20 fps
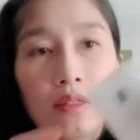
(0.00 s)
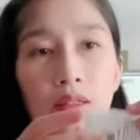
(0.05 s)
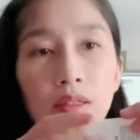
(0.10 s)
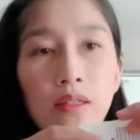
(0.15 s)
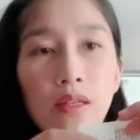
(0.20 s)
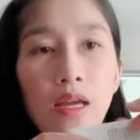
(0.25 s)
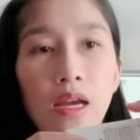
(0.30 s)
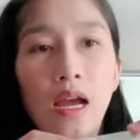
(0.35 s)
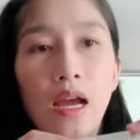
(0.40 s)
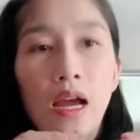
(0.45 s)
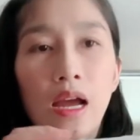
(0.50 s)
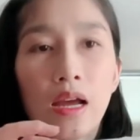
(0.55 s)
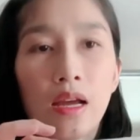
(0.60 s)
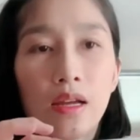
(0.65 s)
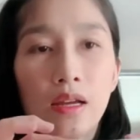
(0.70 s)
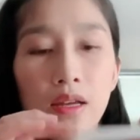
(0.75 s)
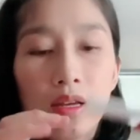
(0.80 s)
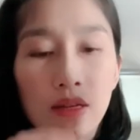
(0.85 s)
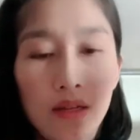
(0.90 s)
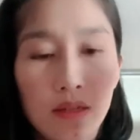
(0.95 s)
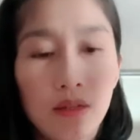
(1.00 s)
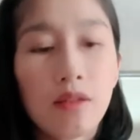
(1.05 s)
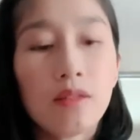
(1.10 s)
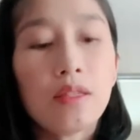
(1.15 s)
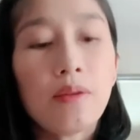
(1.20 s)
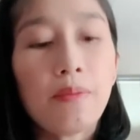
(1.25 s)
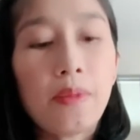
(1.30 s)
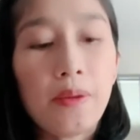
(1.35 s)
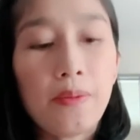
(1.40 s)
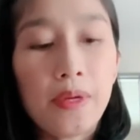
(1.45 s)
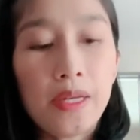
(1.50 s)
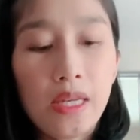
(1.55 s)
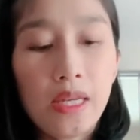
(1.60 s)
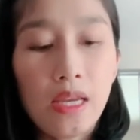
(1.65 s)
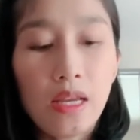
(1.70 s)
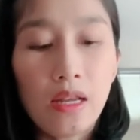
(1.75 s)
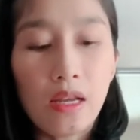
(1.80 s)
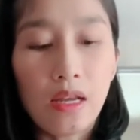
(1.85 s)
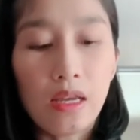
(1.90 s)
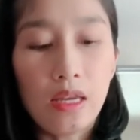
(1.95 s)
นะคะ ก็จะมีพื้น
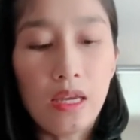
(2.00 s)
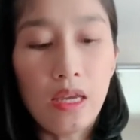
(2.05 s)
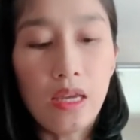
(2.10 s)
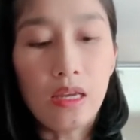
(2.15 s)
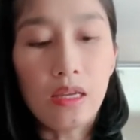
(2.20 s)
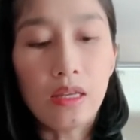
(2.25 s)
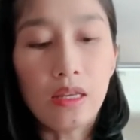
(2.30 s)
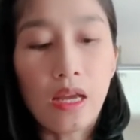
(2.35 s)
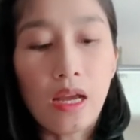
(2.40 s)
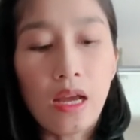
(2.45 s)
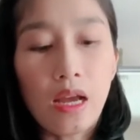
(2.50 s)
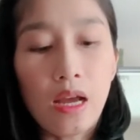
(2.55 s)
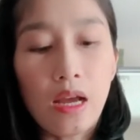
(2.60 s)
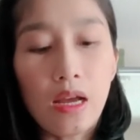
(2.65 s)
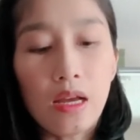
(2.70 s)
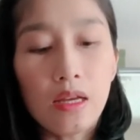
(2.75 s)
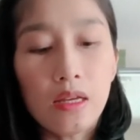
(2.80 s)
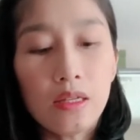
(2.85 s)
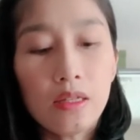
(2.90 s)
ที่เหลืออีกนะคะ